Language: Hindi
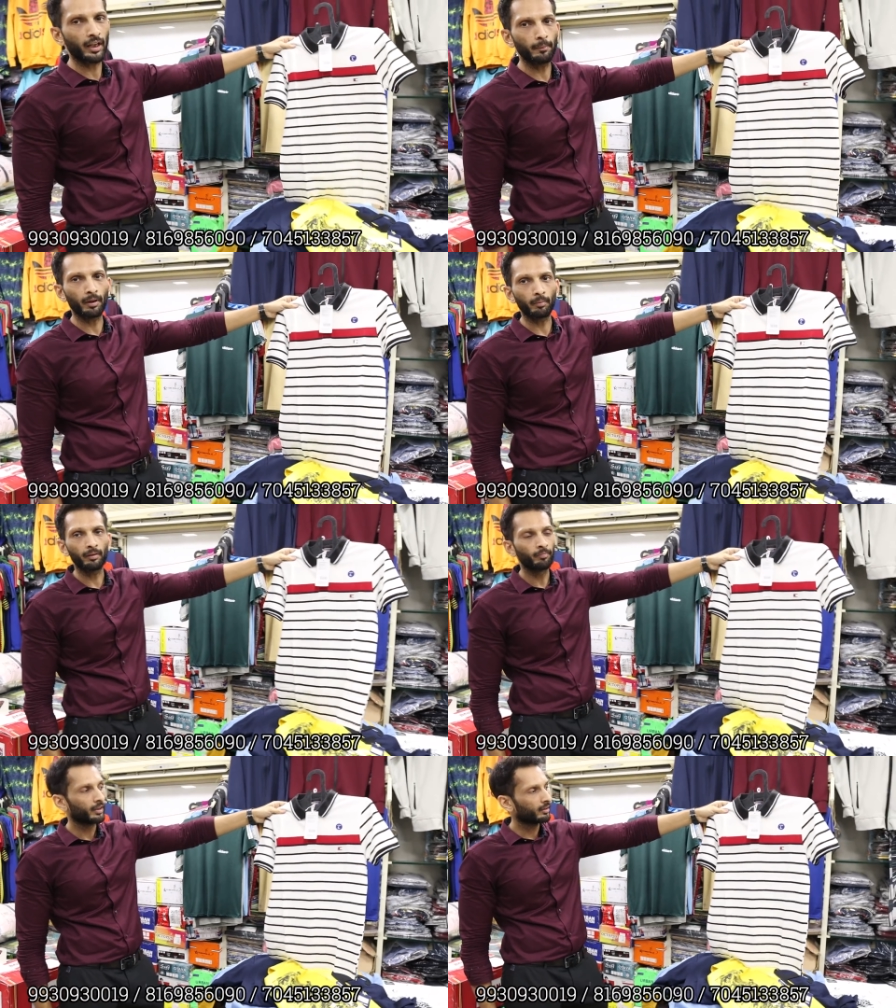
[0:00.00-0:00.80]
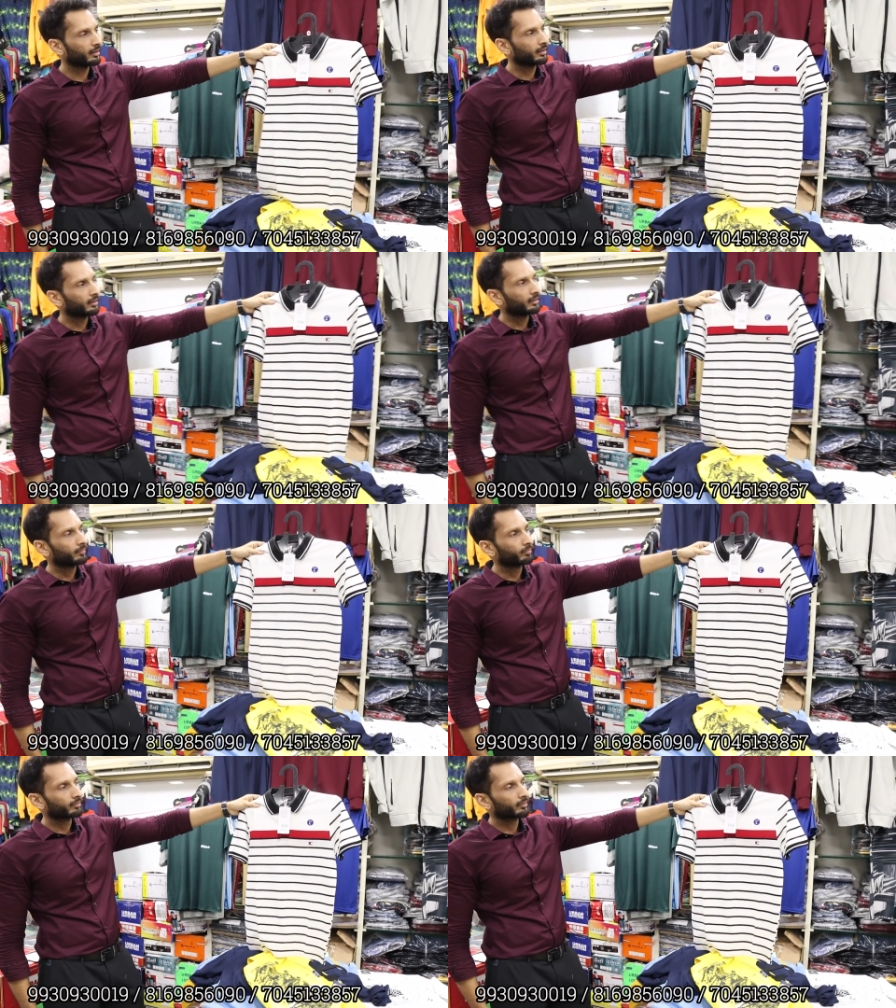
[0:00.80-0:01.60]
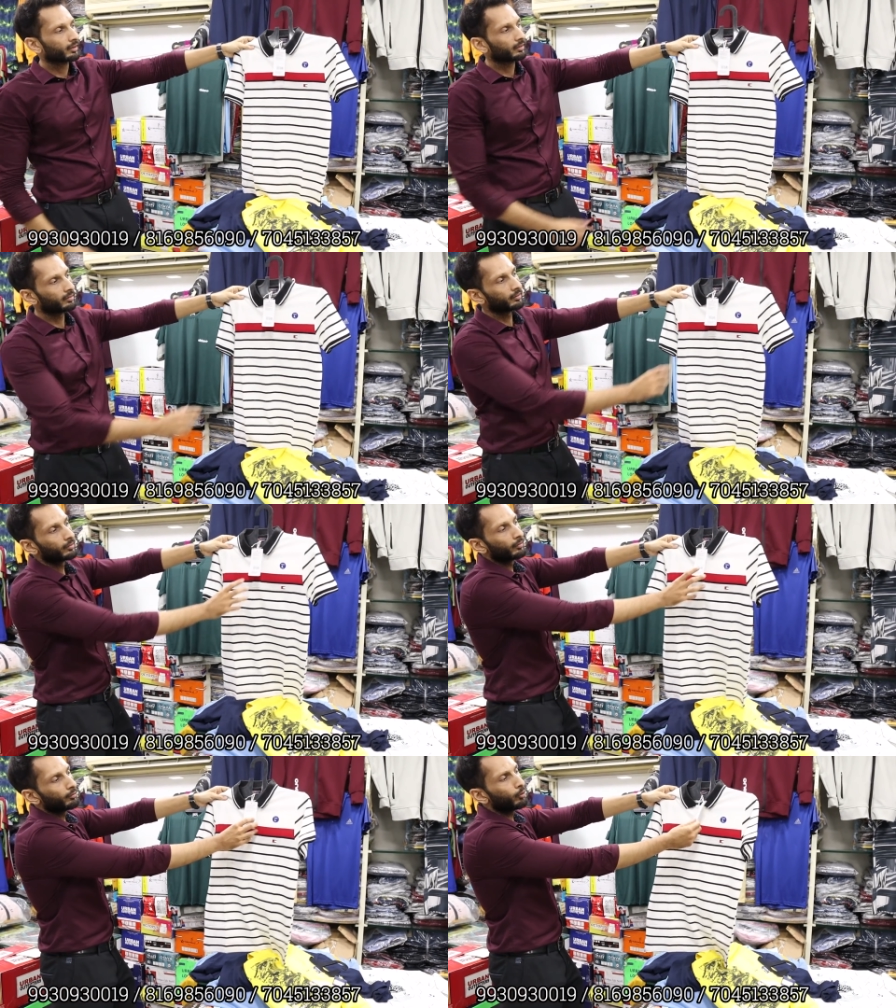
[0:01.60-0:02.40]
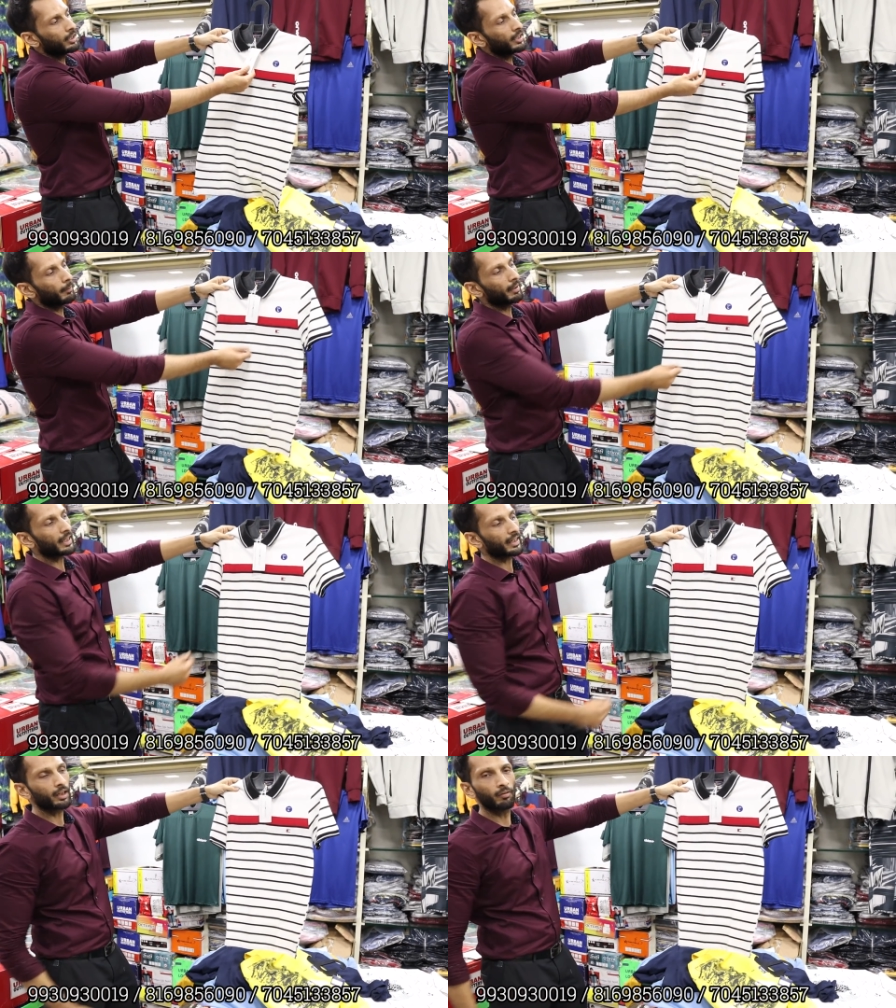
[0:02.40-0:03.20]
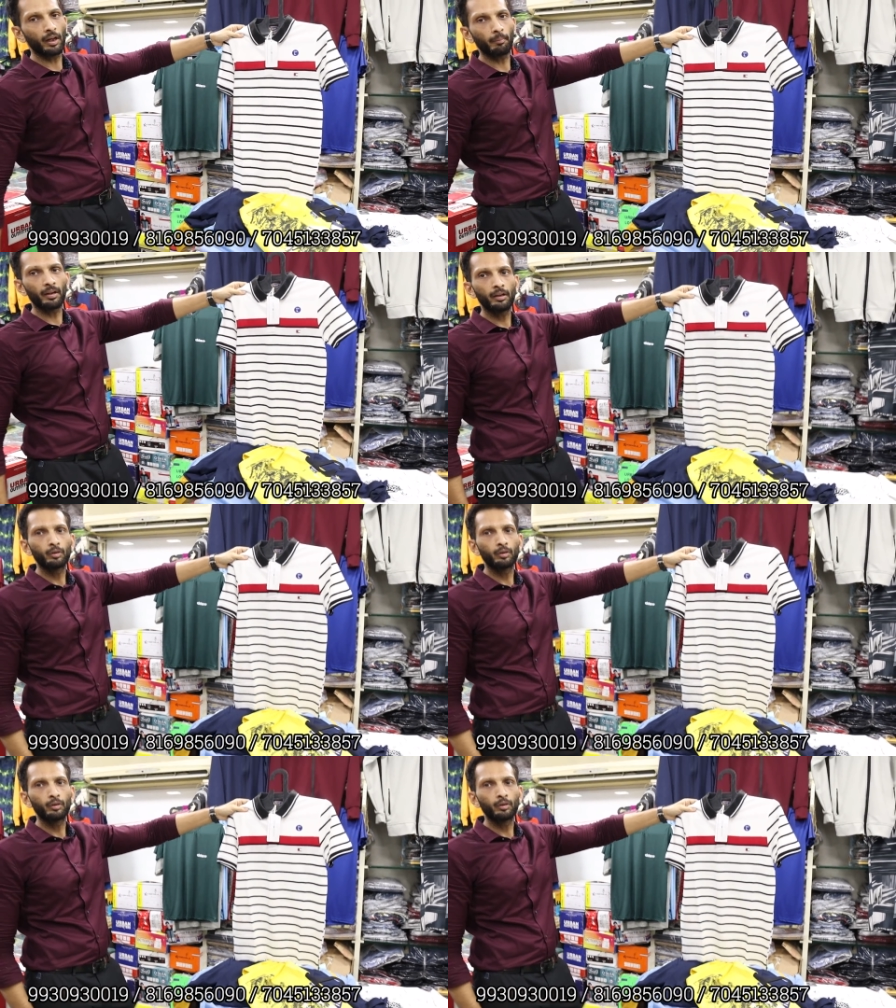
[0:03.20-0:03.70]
स्ट्राइपर में जी फुल लेवल टैग तो